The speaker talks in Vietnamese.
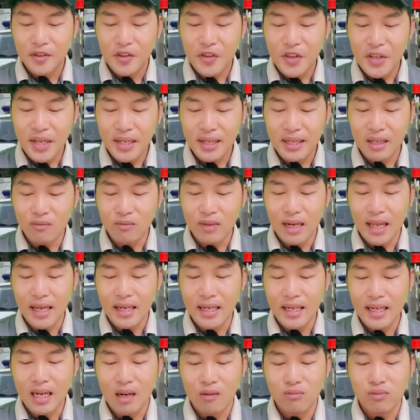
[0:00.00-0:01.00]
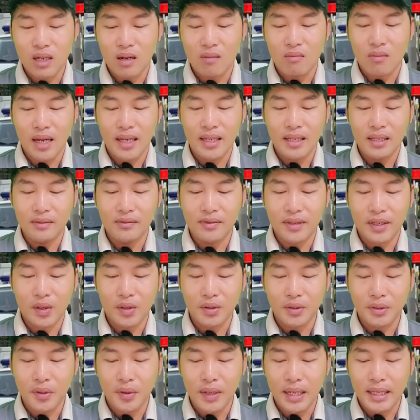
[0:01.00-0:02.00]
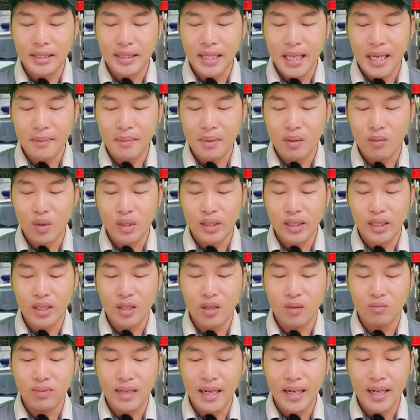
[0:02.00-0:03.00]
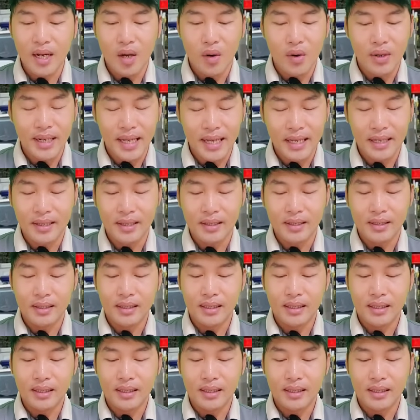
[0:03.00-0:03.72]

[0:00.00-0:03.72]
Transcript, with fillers: nhưng ông lễ không đồng ý và nói tôi hãy tìm ông huỳnh đi dũng để nói đi